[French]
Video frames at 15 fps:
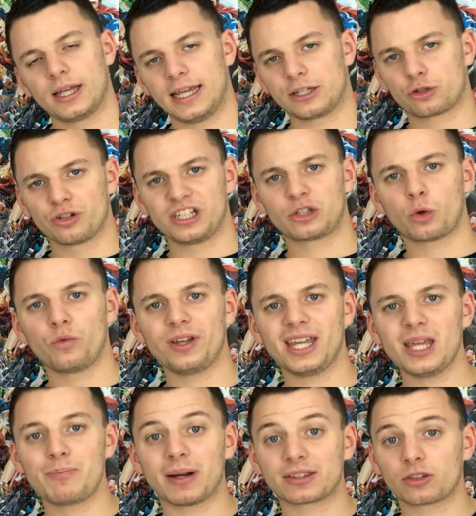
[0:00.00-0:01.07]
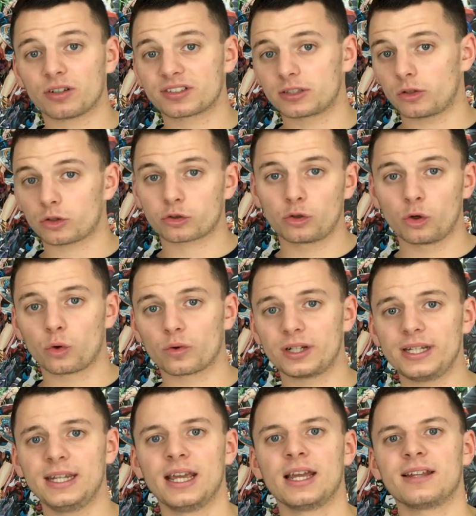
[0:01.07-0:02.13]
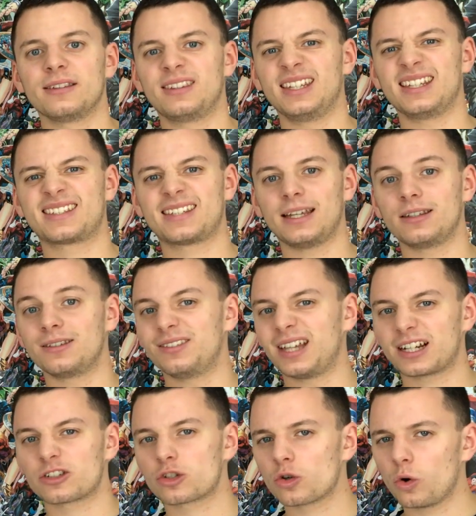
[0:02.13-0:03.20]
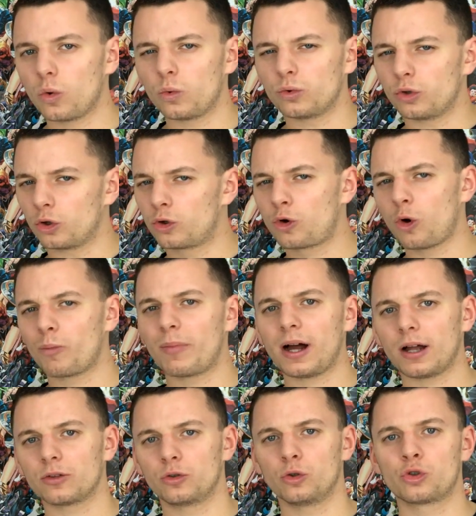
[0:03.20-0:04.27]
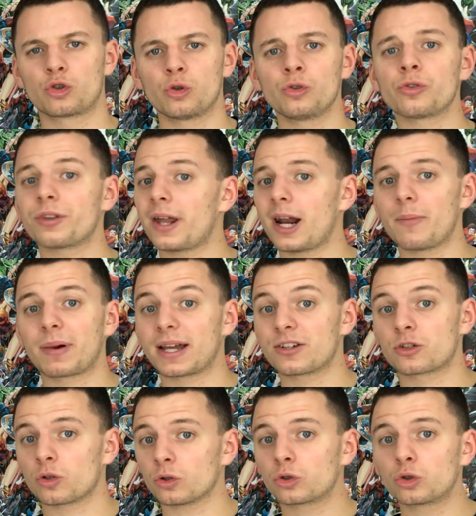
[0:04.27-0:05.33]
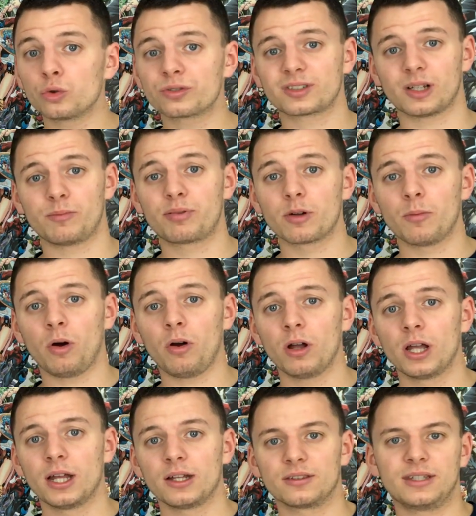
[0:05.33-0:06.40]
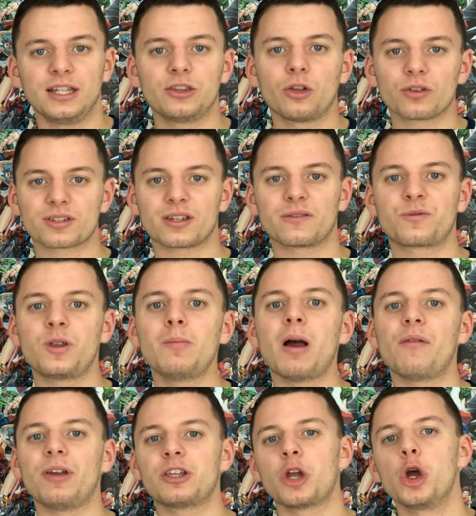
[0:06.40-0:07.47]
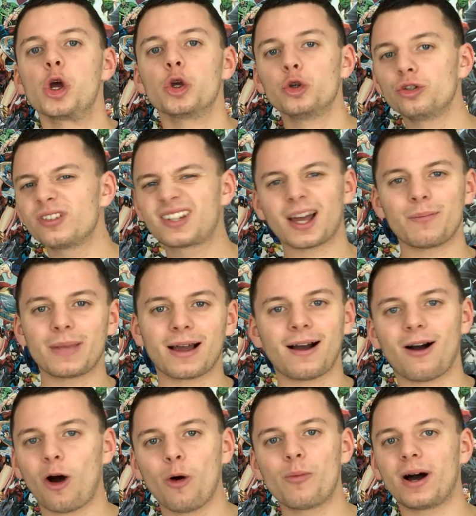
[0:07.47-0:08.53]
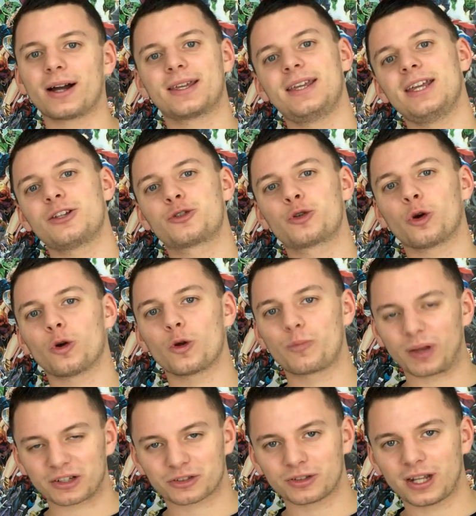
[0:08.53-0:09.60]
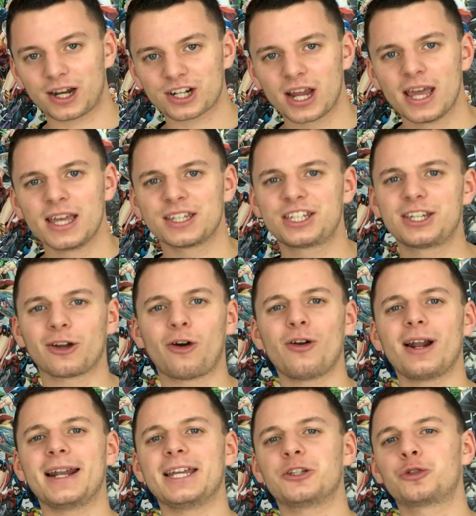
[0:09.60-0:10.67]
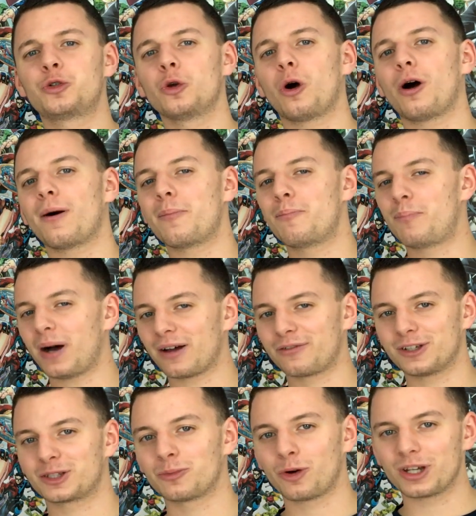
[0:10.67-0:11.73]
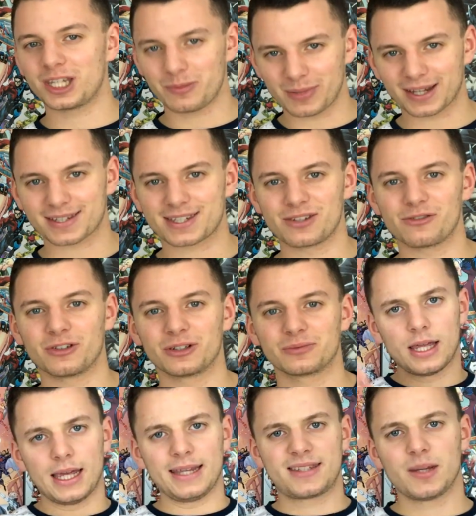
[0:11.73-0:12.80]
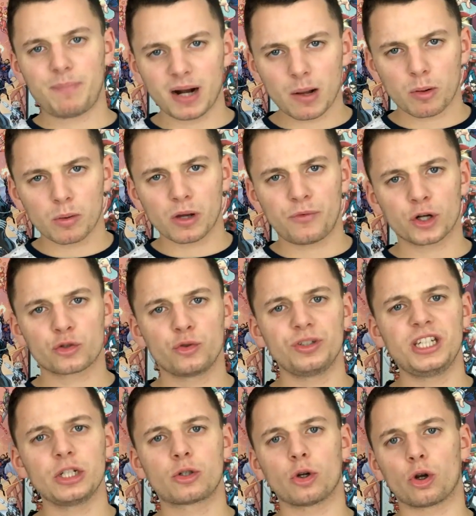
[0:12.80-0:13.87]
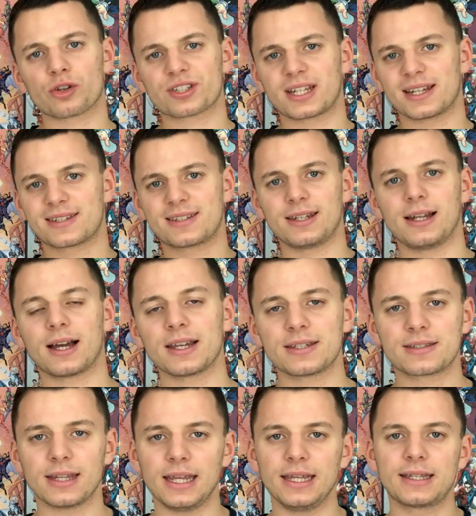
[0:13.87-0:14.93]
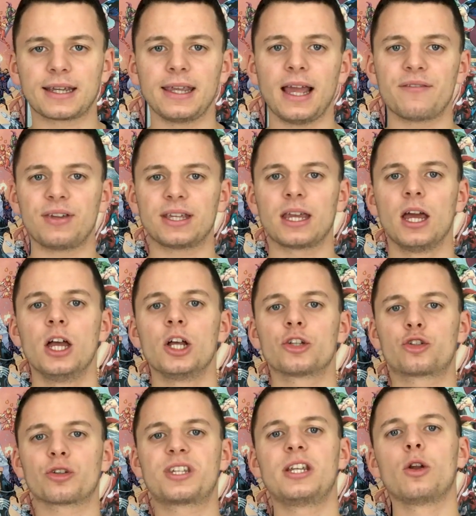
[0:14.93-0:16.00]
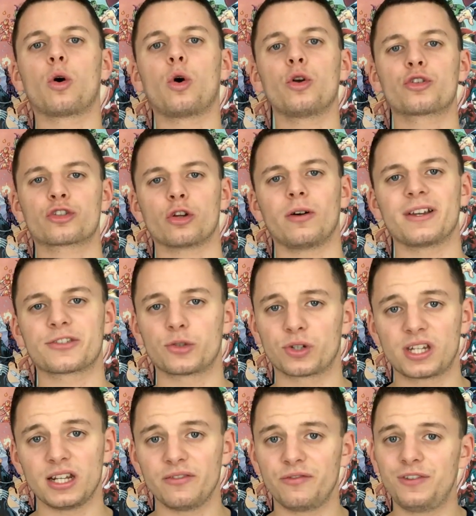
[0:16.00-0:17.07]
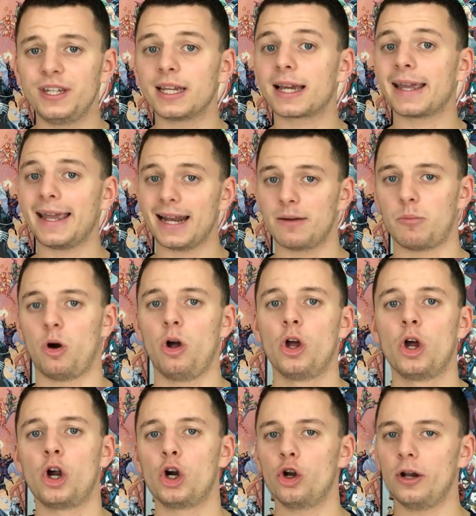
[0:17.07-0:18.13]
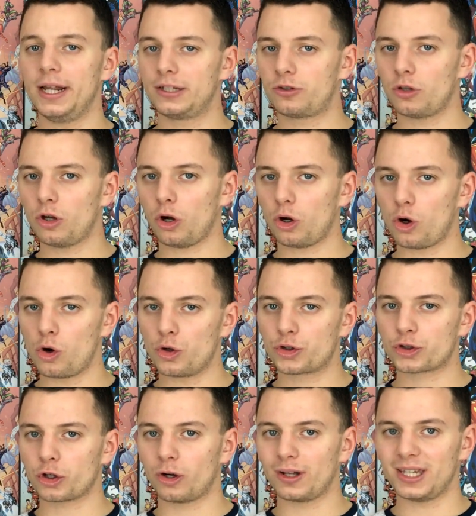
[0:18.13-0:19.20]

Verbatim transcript: Et ce que j'ai trouvé épatant, c'est lorsque l'on lit des scènes d'action ou de combat de June, on a l'impression tout simplement d'être dans un film avec une caméra embarquée sur le personnage qui rend la lecture parfaitement immersive. Et c'est pas la première fois que je vous dis que lorsqu'un scénariste écrit avec ce qu'il ressent et ce qu'il vit réellement, le lecteur le sent